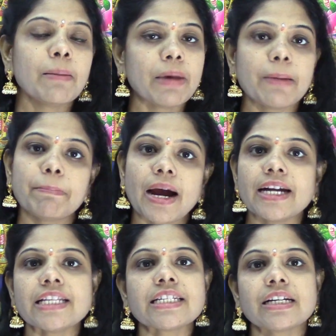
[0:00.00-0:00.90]
మనం
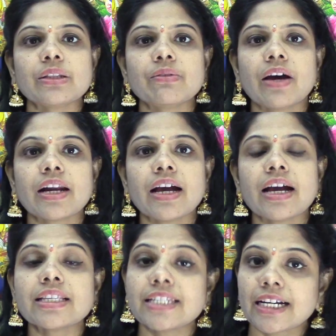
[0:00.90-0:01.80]
పాటించడం ద్వారా
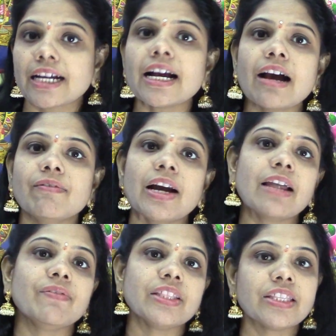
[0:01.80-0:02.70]
చక్కగా వాళ్ళ
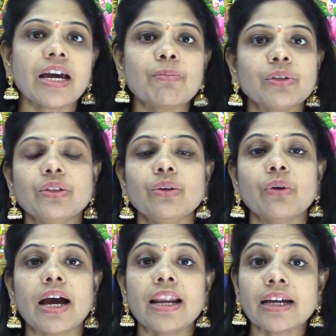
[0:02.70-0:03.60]
విద్యా బుద్ధులు
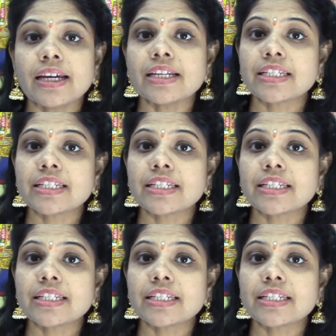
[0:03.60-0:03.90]
అలాగే